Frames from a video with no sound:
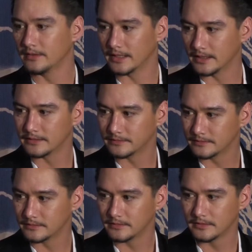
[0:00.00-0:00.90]
อยู่แล้วฮะ
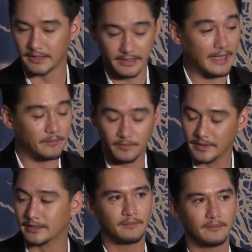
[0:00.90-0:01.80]
คือจะถามผม
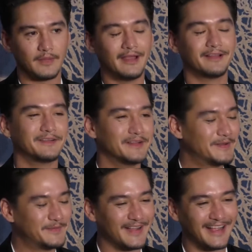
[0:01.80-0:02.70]

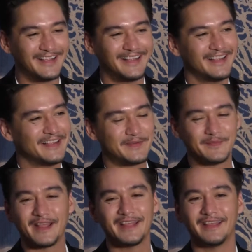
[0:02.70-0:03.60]
ไม่
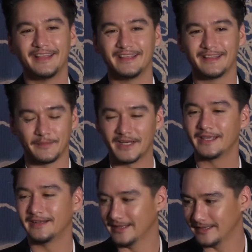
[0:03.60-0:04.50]
ไม่ยังไม่ได้
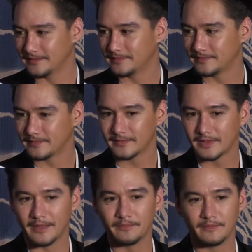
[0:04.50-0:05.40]
คิดฮะ
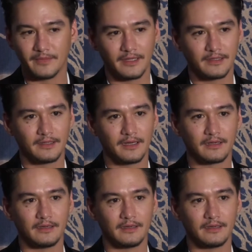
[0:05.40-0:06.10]
กับ แล้ว